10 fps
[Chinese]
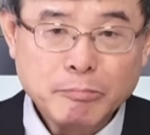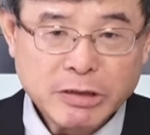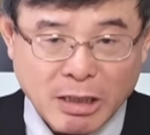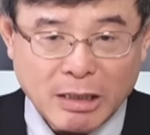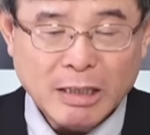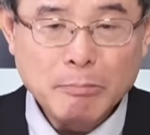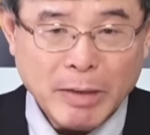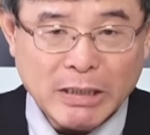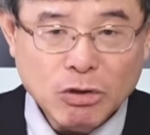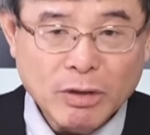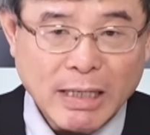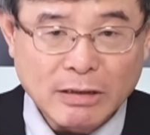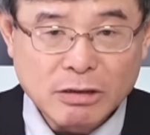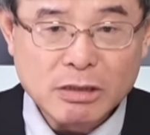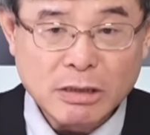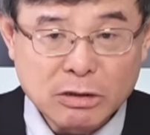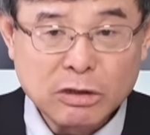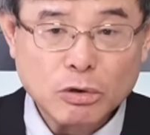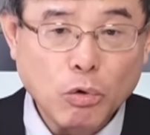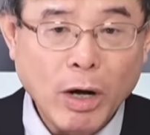这个跟民众党自己
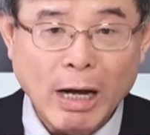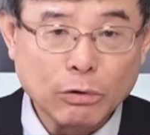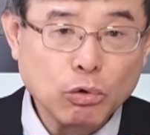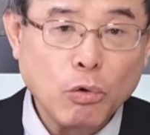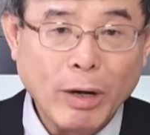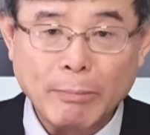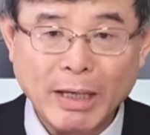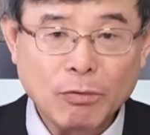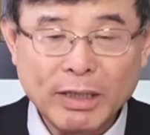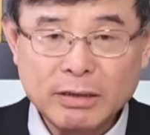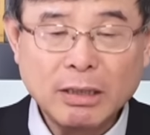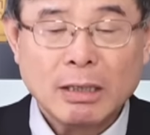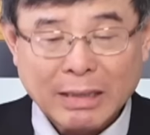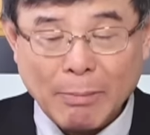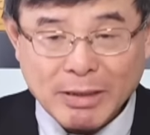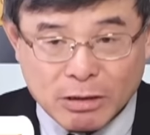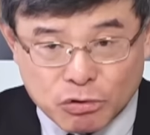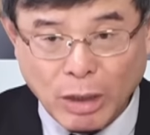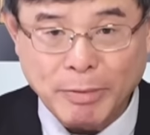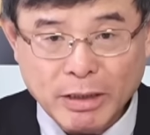是多好多坏没关系，他们是
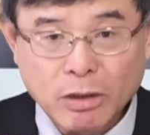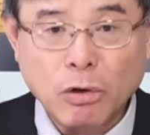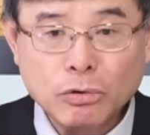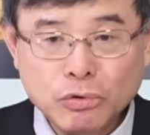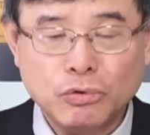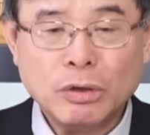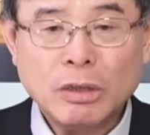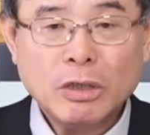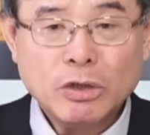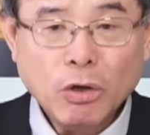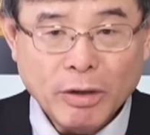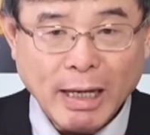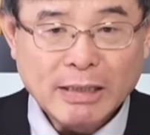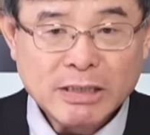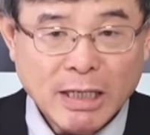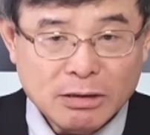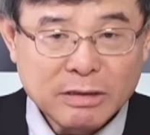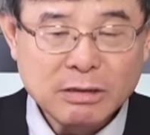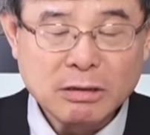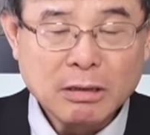选民的工具，用来牵
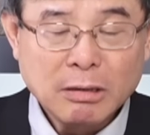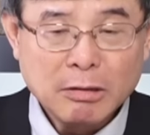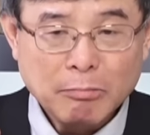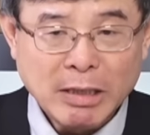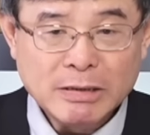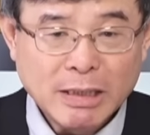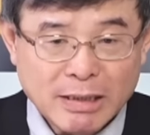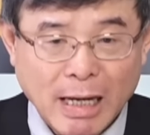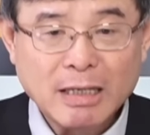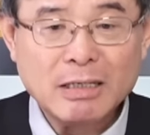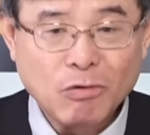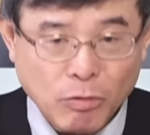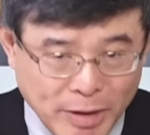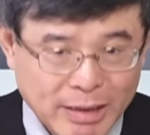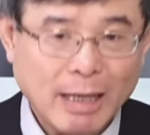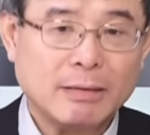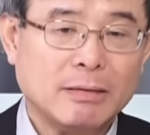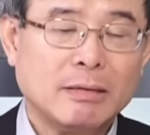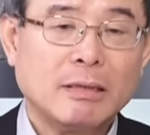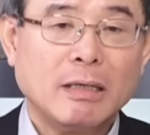制民进党跟国民党
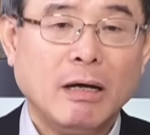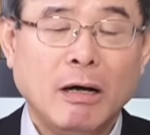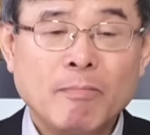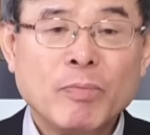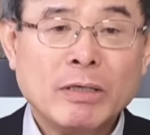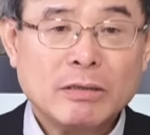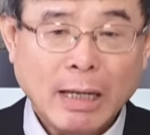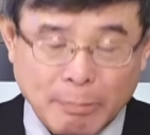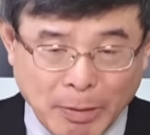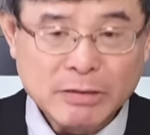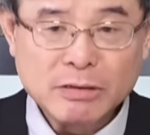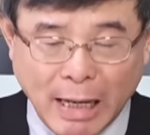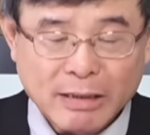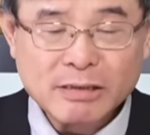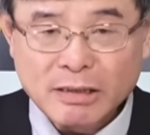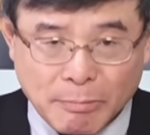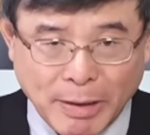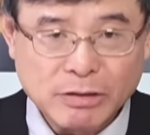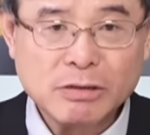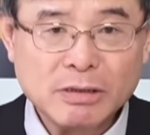的啊、哦，他的本他的真正
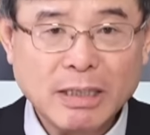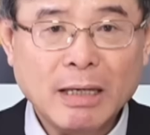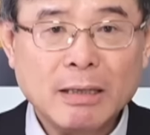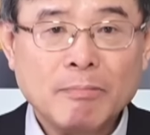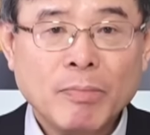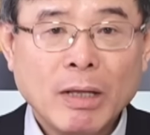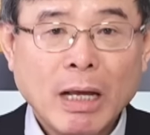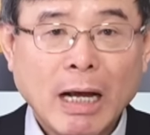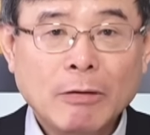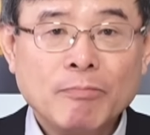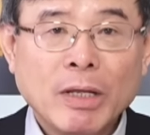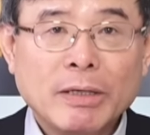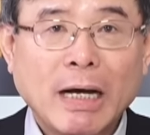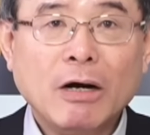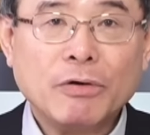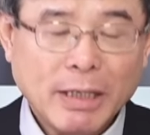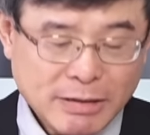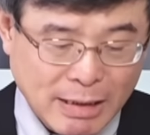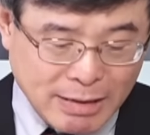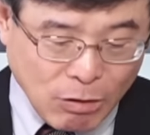本质是这样。好，然后呢，
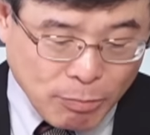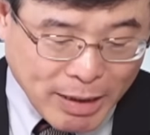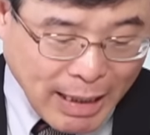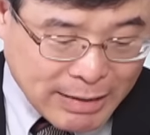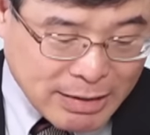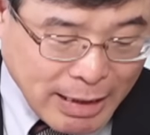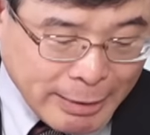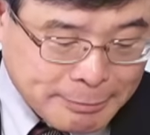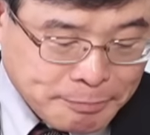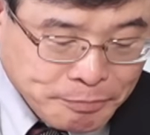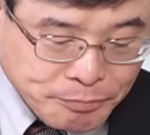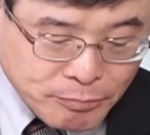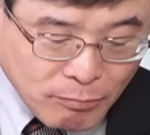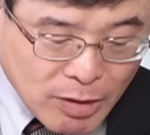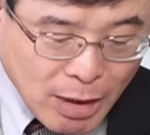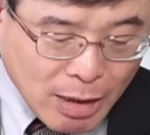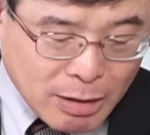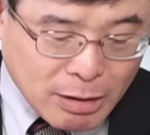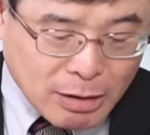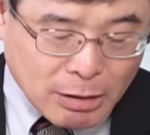现在我们看起来，
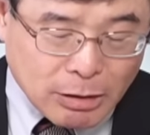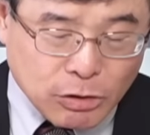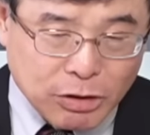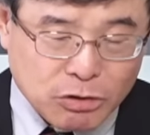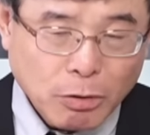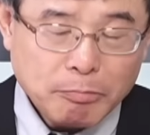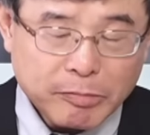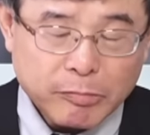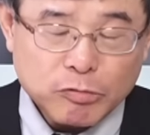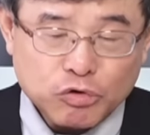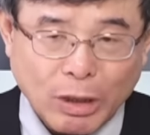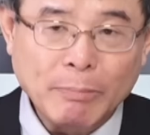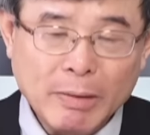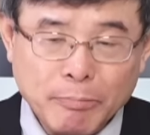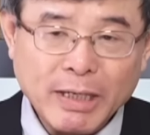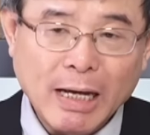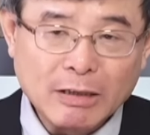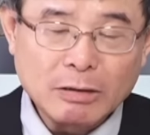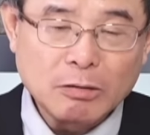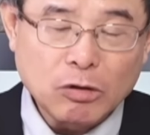就是说选民不
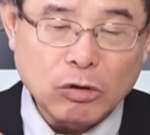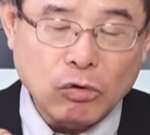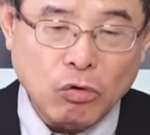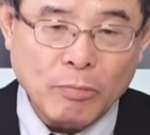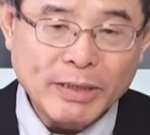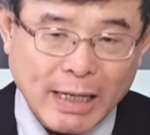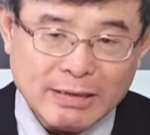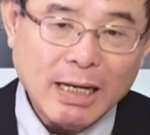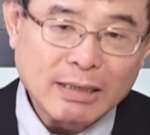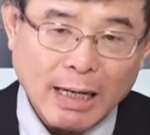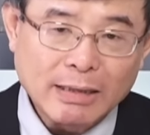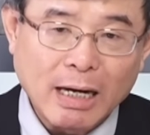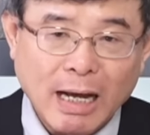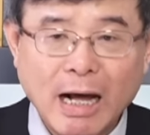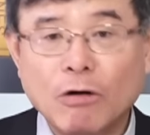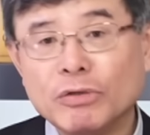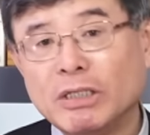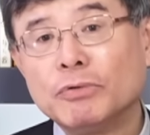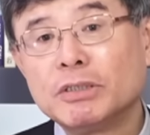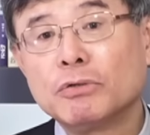让国民党上台，当然毫无
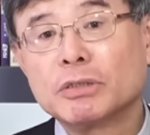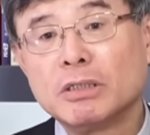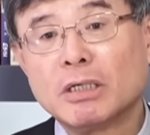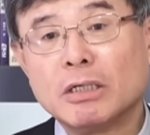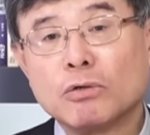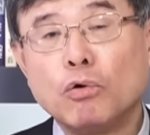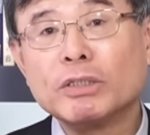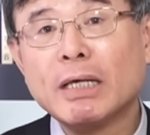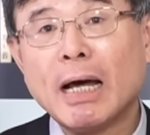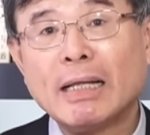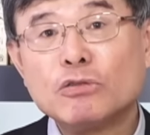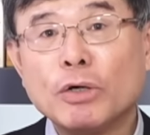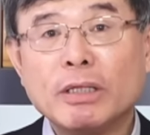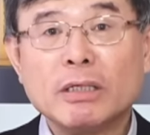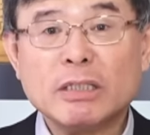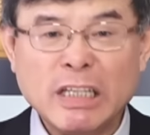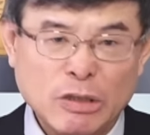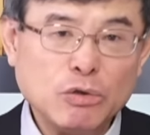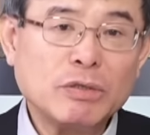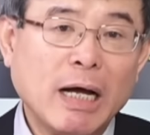疑问就是一个国家安全的
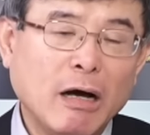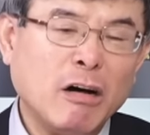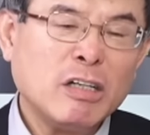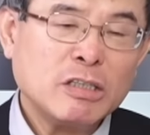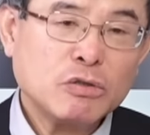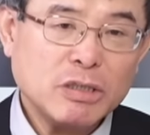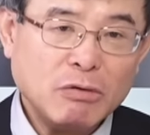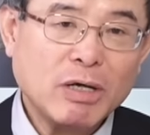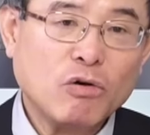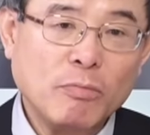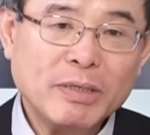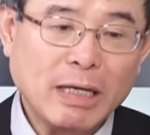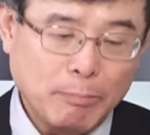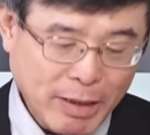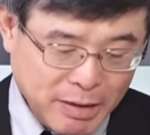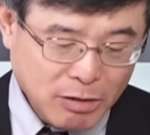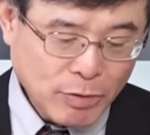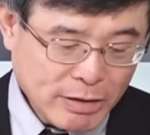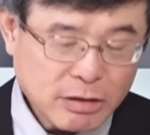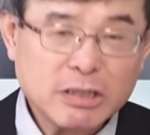隐忧了哈、哦，就是因为国民党被认
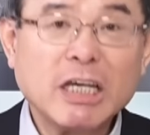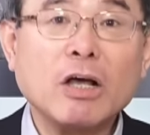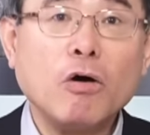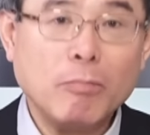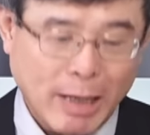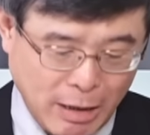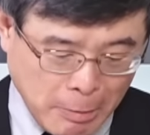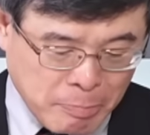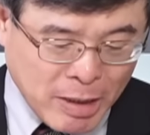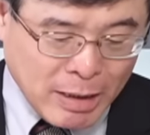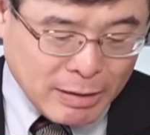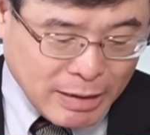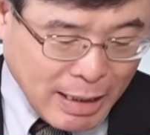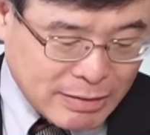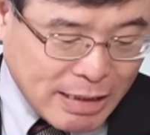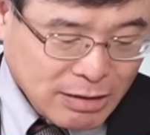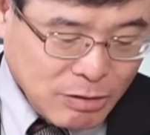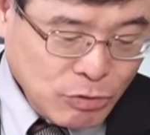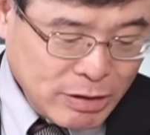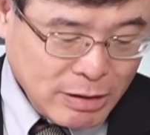为是亲共嘛哈、哦。那在这
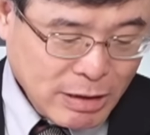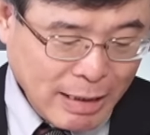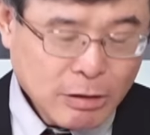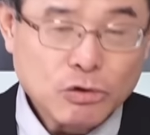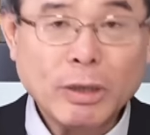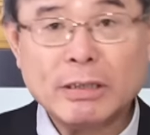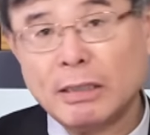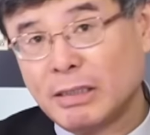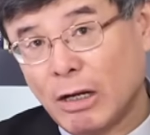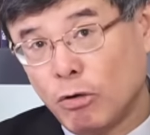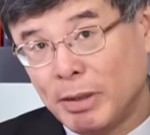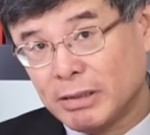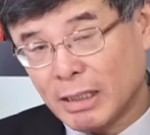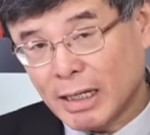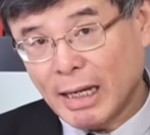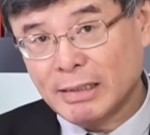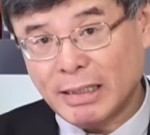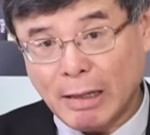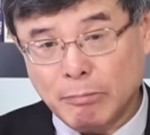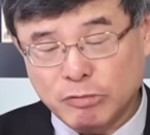个问题上，所以呢，现在我们整个看
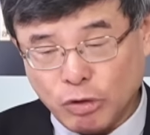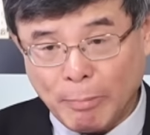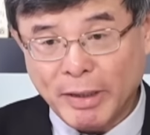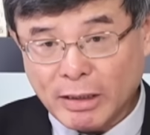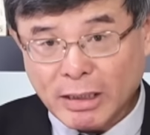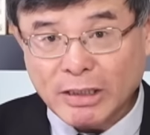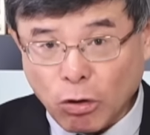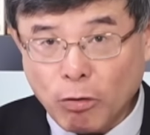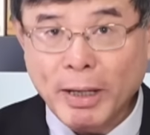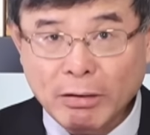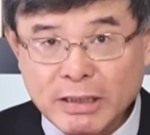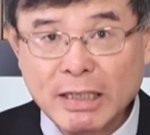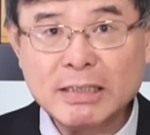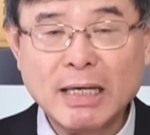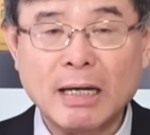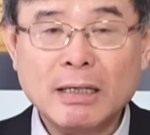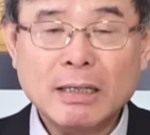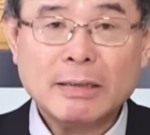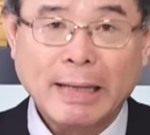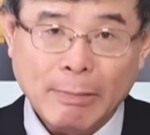起来选民的这个投票倾向。
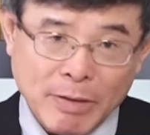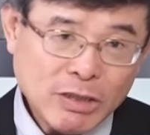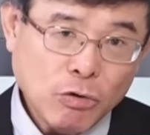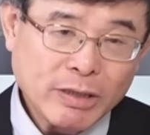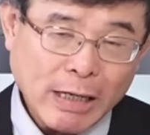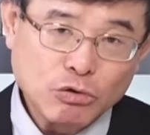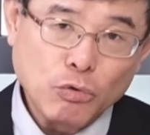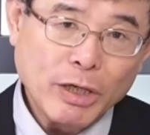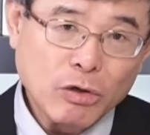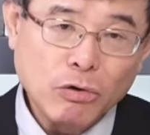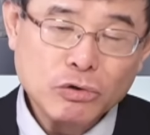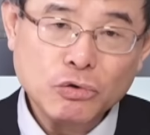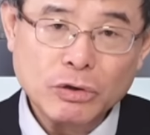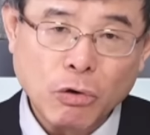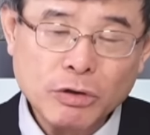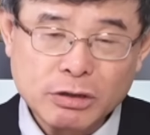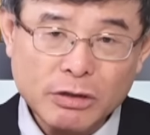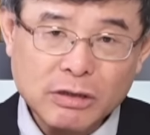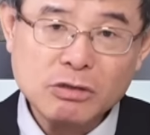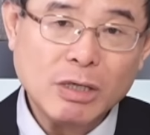拿民众党作为工具，同
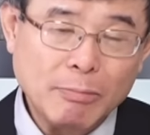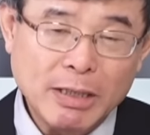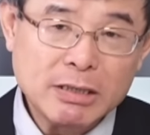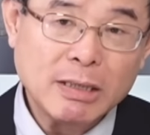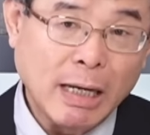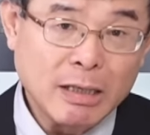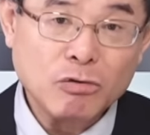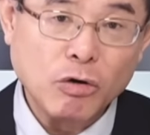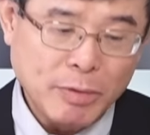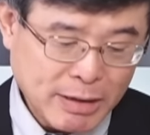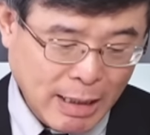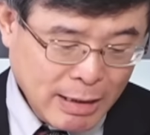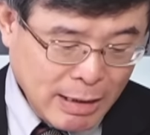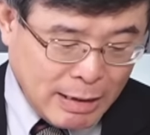时制约民进党跟国民党。